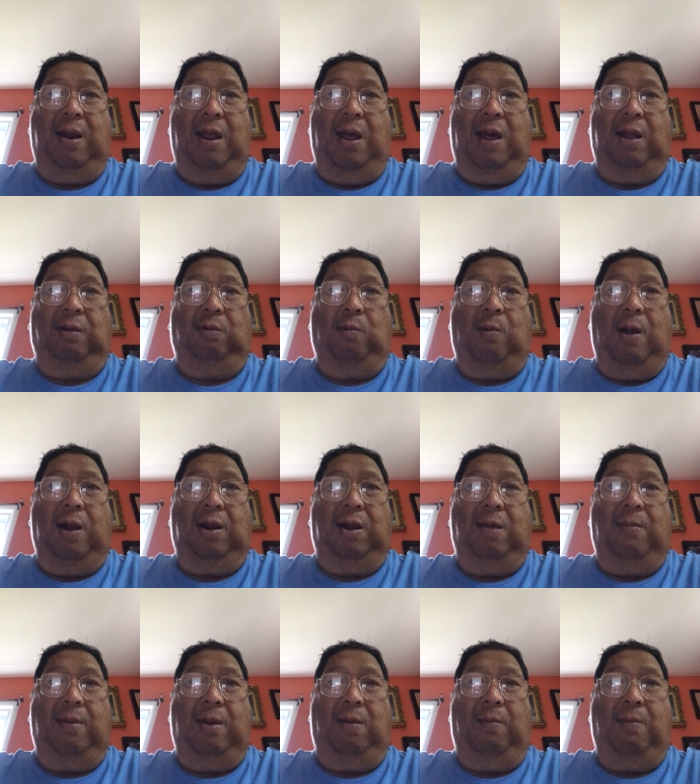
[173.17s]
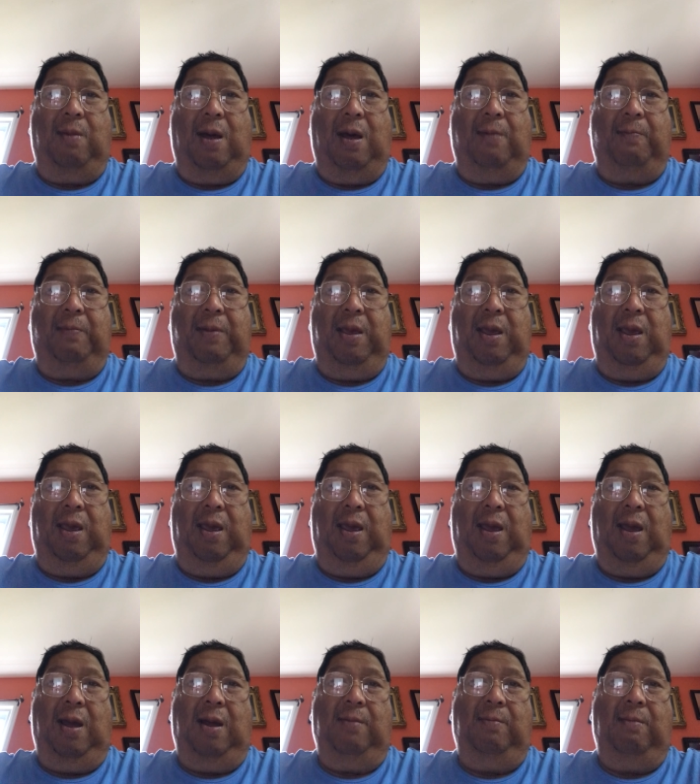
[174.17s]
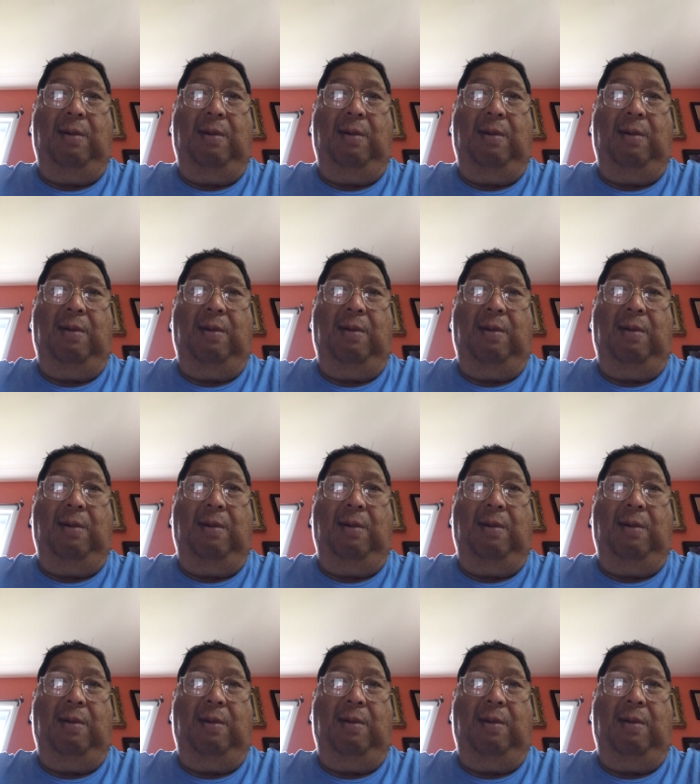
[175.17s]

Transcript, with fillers: at wag naman maapi ang